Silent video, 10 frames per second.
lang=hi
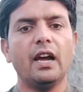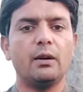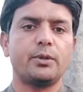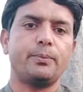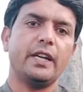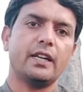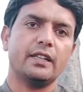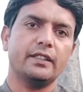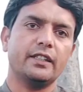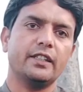आप स्प्रे
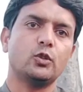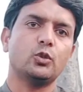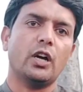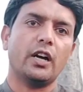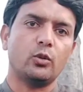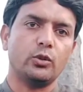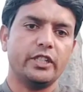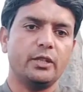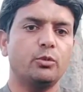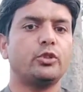कर देंगे तो अगर कोई
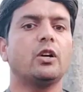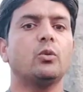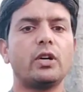जड़ी बूटियाँ